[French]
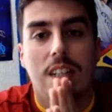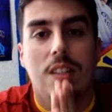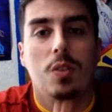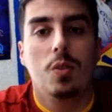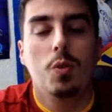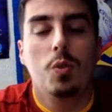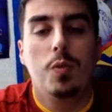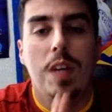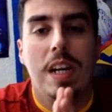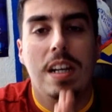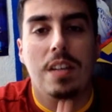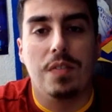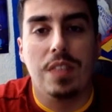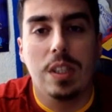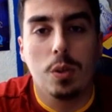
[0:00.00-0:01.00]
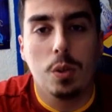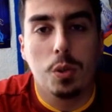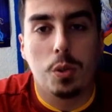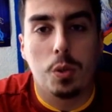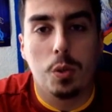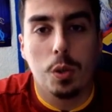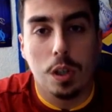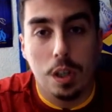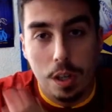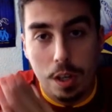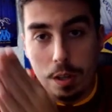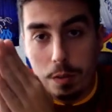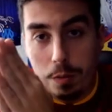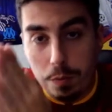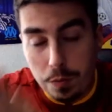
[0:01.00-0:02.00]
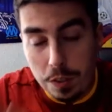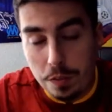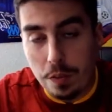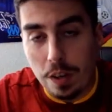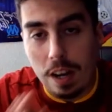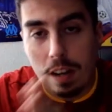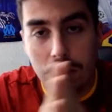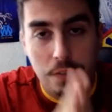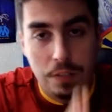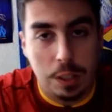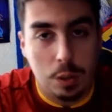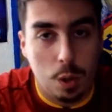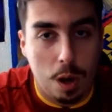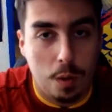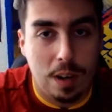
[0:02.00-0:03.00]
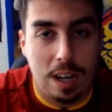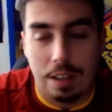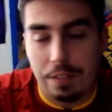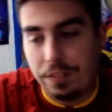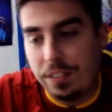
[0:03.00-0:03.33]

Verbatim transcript: nouvelle vidéo sur FIFA 23, voilà,